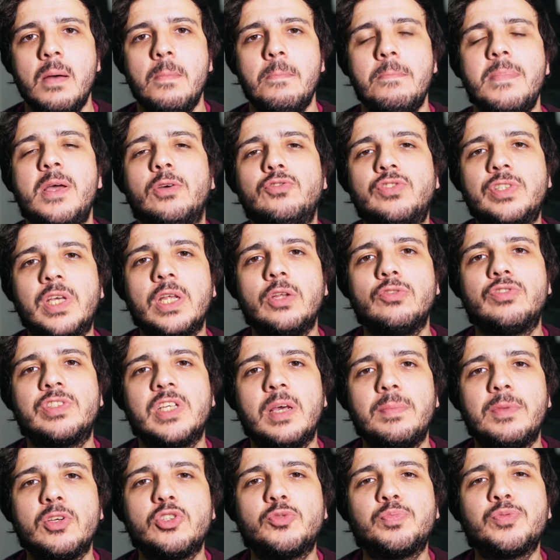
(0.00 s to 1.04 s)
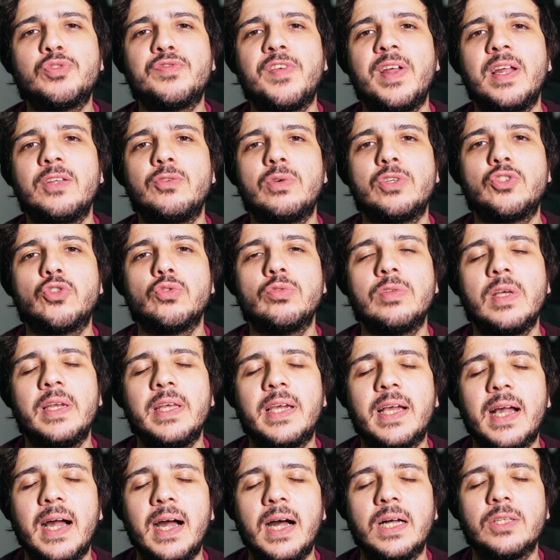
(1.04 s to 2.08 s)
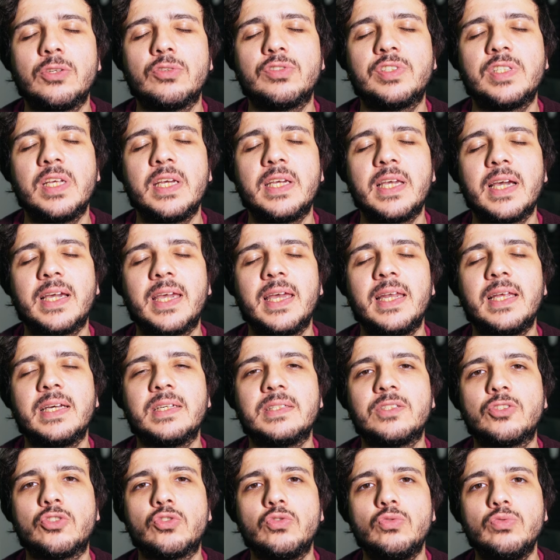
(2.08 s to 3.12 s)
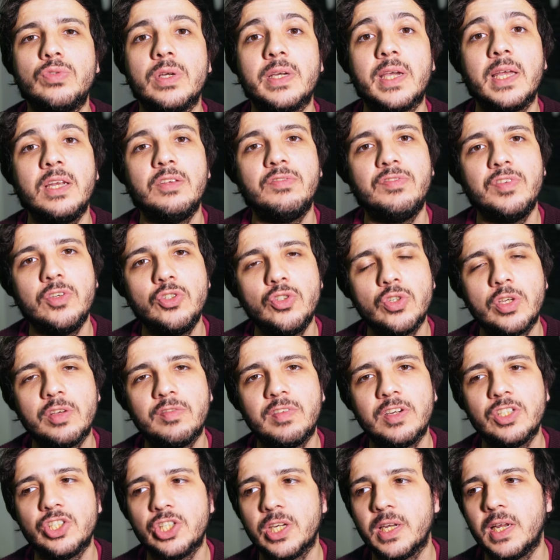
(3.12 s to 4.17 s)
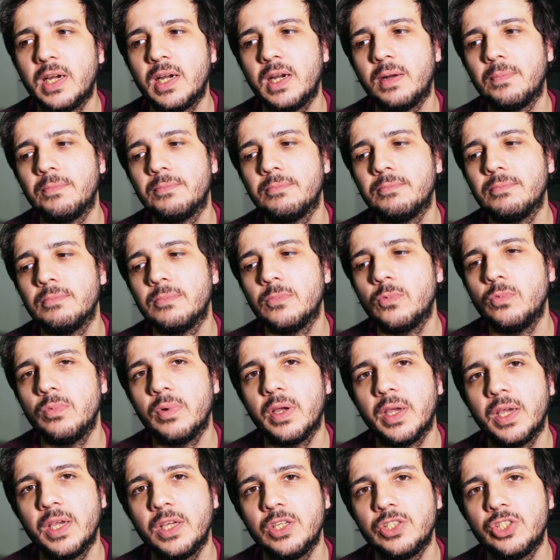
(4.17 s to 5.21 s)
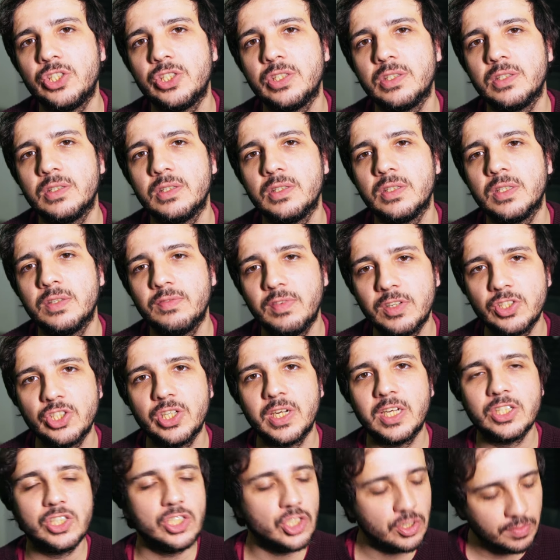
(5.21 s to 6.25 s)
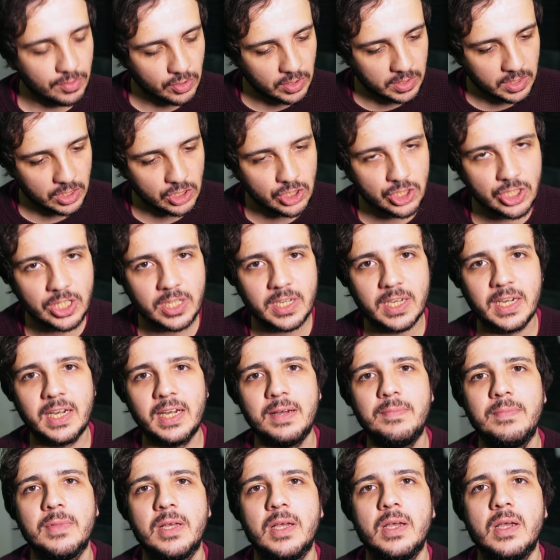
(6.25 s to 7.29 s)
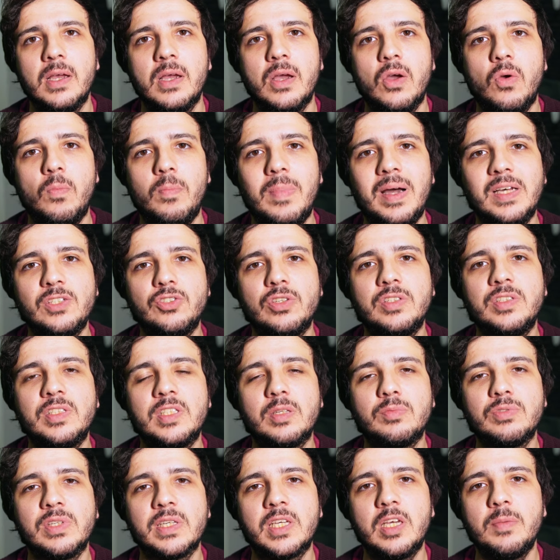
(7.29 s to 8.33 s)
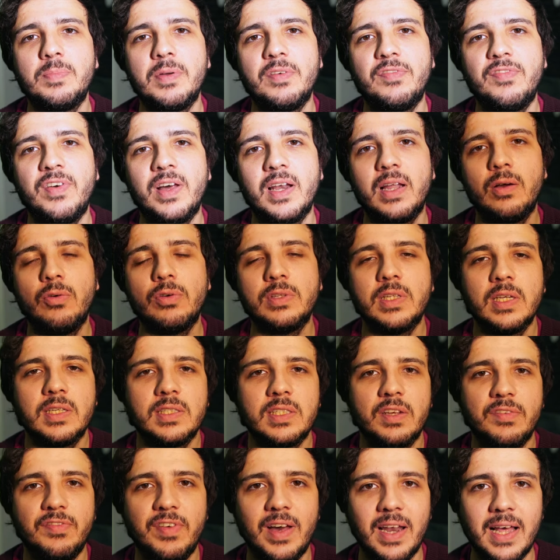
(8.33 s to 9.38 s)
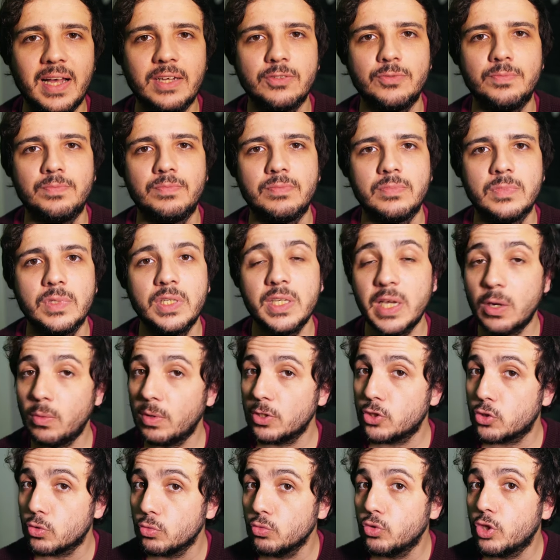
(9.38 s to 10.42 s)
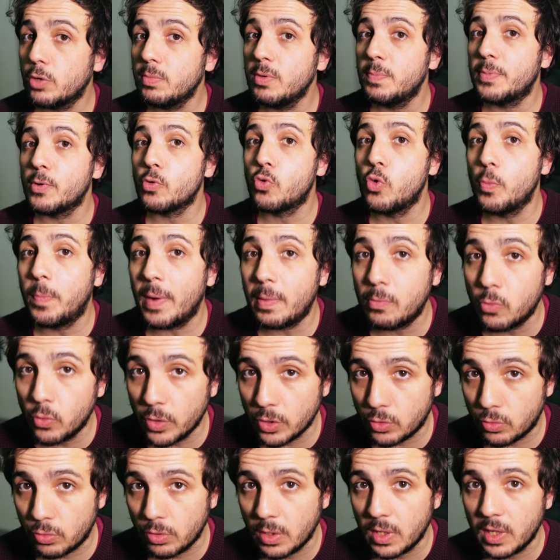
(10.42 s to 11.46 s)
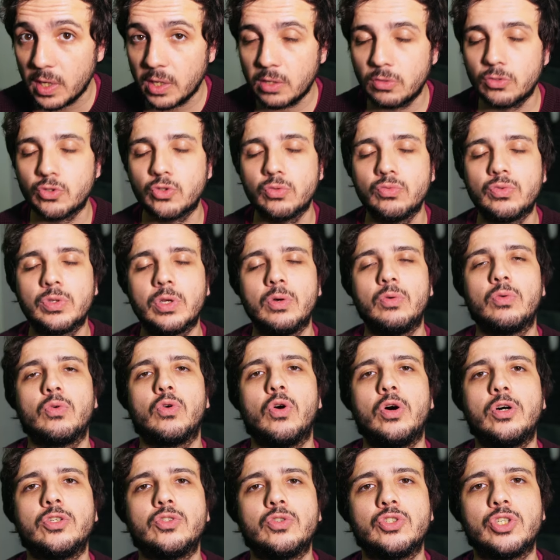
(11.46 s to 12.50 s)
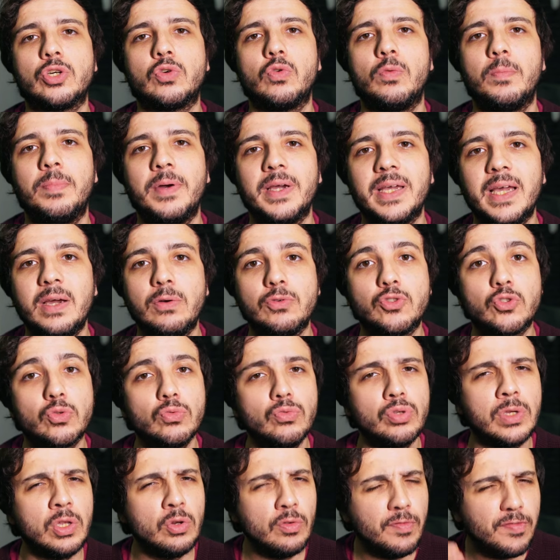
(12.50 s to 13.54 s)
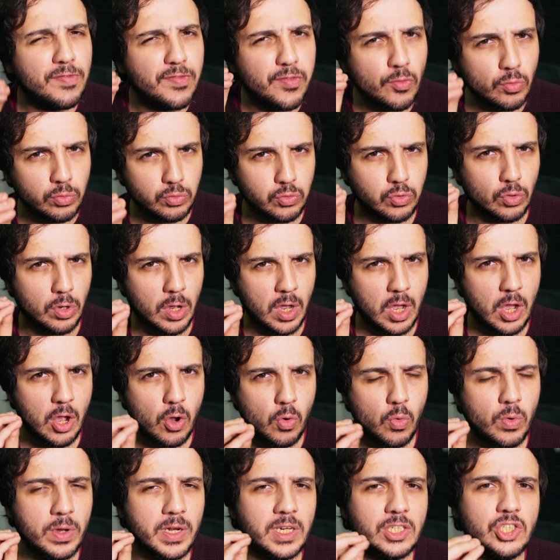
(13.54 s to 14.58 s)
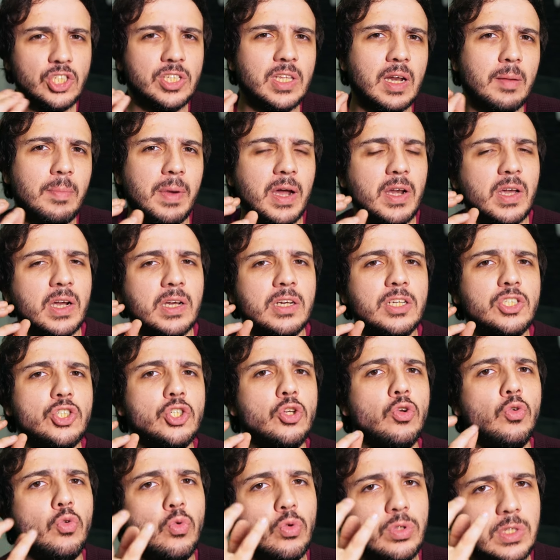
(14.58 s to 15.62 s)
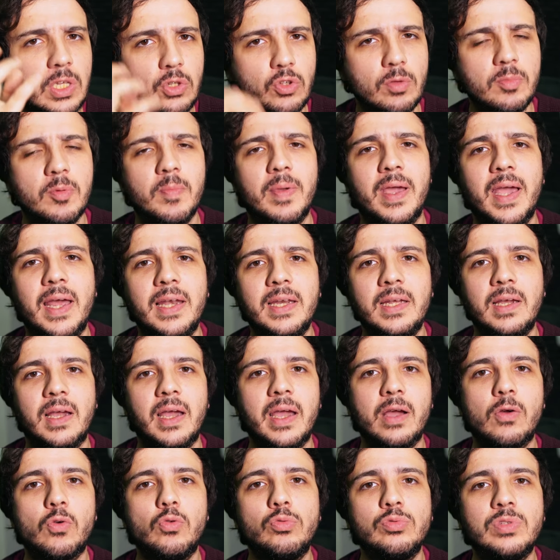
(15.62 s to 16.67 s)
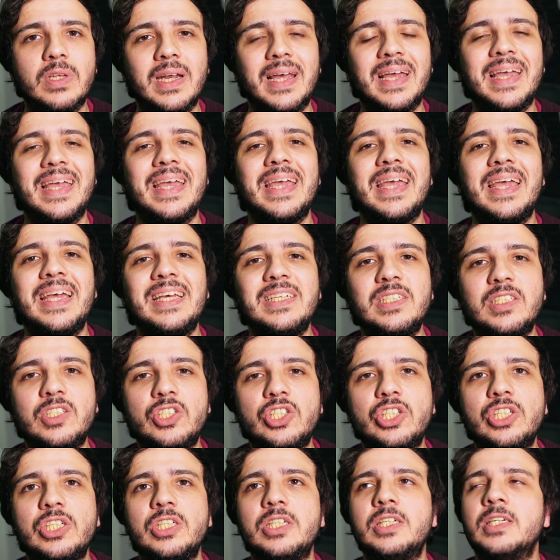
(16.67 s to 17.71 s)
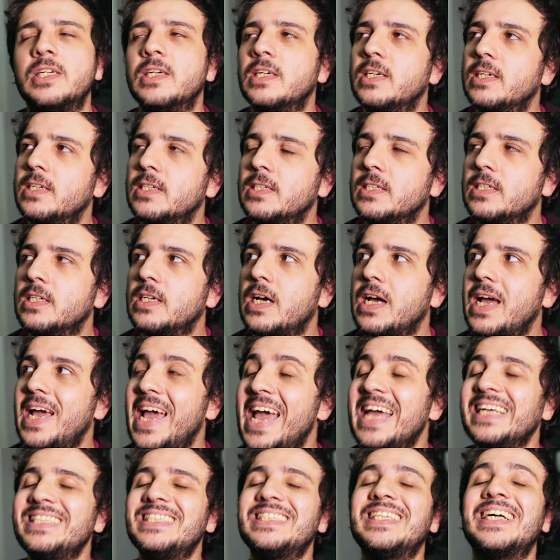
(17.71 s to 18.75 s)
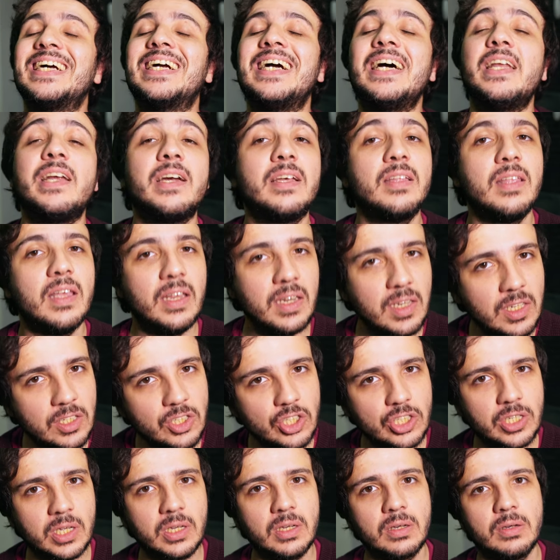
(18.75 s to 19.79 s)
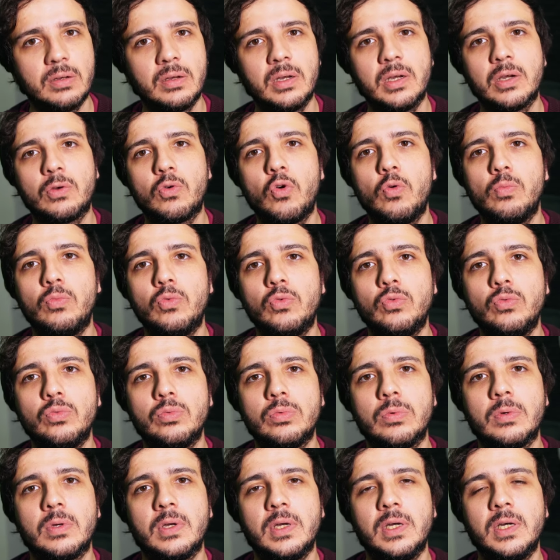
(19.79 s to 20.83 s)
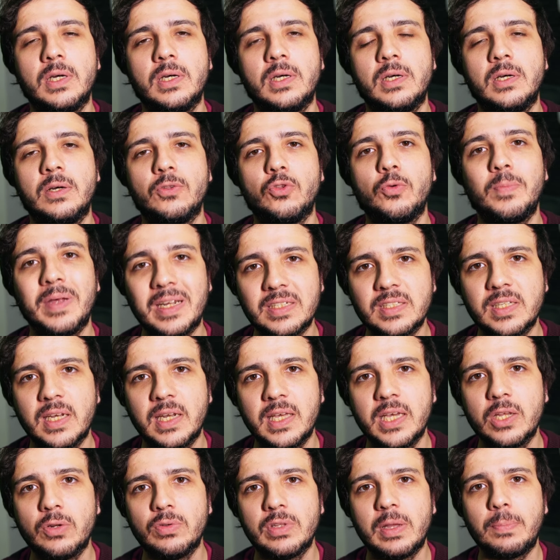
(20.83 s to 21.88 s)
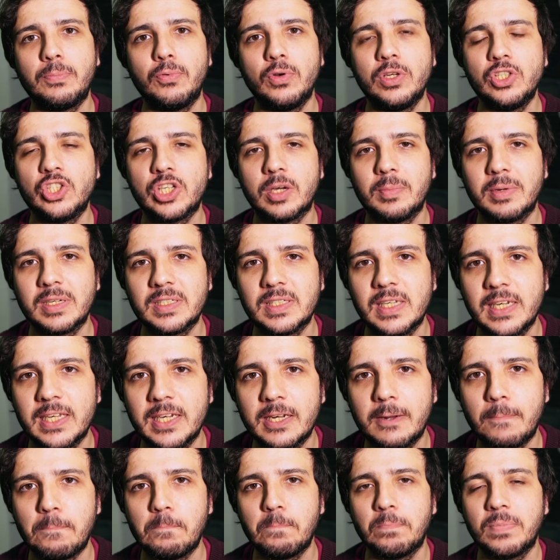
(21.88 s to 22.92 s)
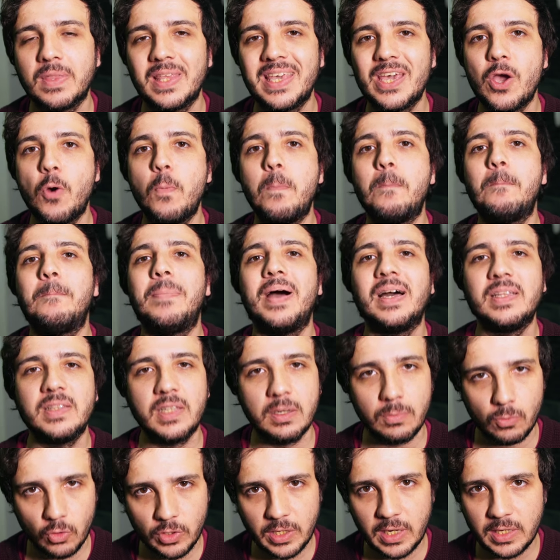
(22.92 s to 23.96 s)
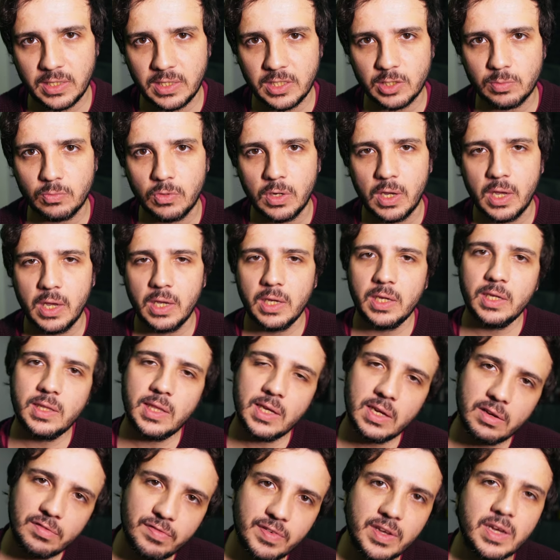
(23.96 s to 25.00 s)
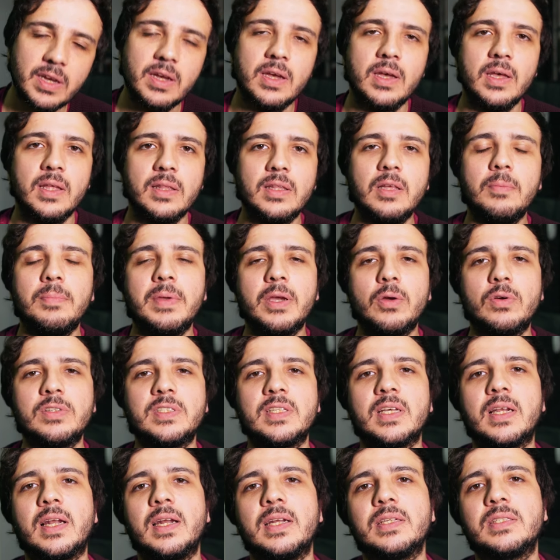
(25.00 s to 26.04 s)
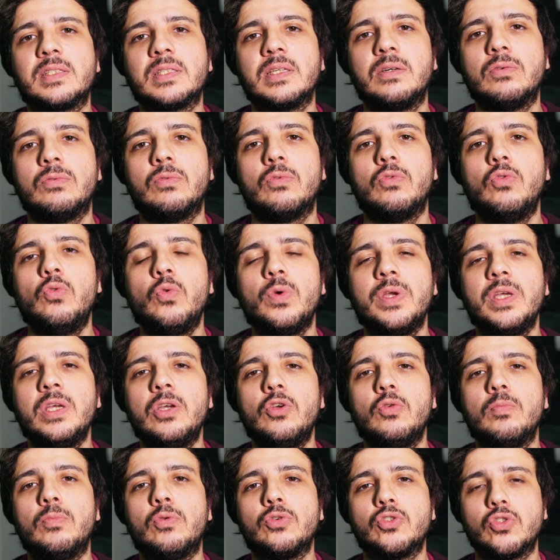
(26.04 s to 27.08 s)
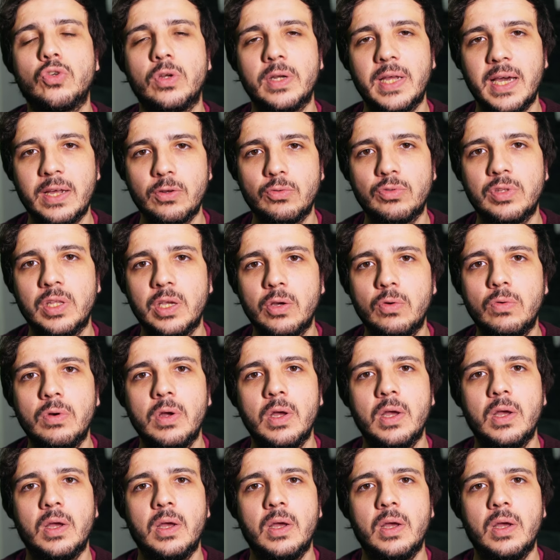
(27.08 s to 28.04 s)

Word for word: Meus queridos amigos, preciso falar de um assunto delicado. Eu sei que é aquele assunto, aquele vídeo que vai gerar um rage, que vai gerar a gente vindo aqui xingar, mas nós estamos aqui para falar o que tem que ser falado. E é um assunto que me preocupa muito, que é um assunto que eu gosto de acompanhar, é um assunto que, no fundo, o grande trabalho, a grande luta do MBL é contra este esta característica uh, comum uh, do brasileiro e da política brasileira, que é o patrimonialismo, e tem a ver também com essa declaração ruim que o Bolsonaro deu